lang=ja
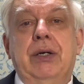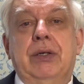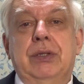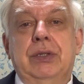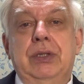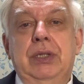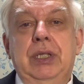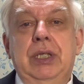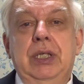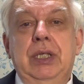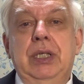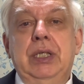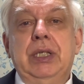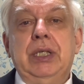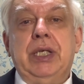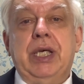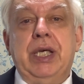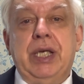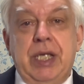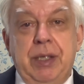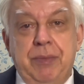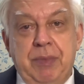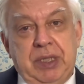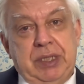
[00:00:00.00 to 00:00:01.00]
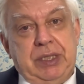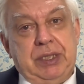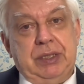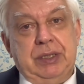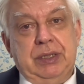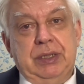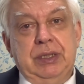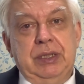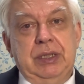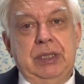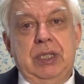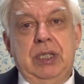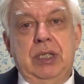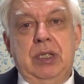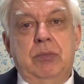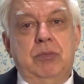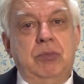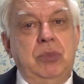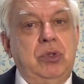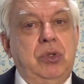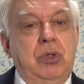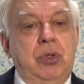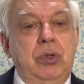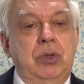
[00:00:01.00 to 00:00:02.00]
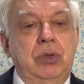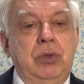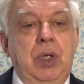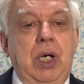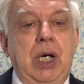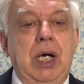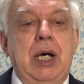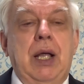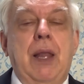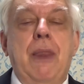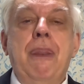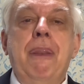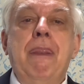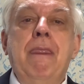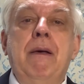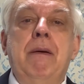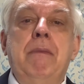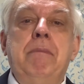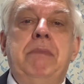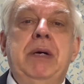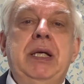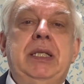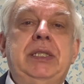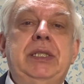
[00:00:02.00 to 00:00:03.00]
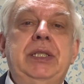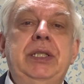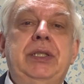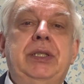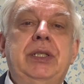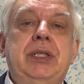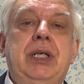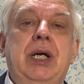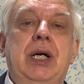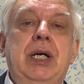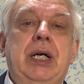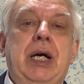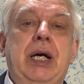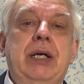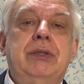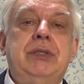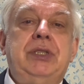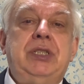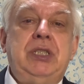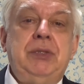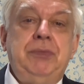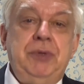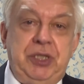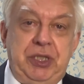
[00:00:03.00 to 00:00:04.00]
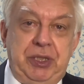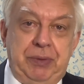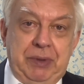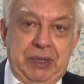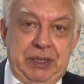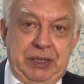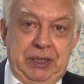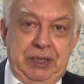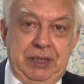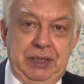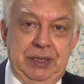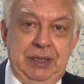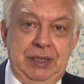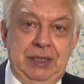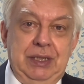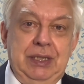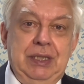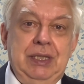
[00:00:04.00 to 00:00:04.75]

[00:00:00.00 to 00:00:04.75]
を聞きます。向こうは別に人の考えを潰します。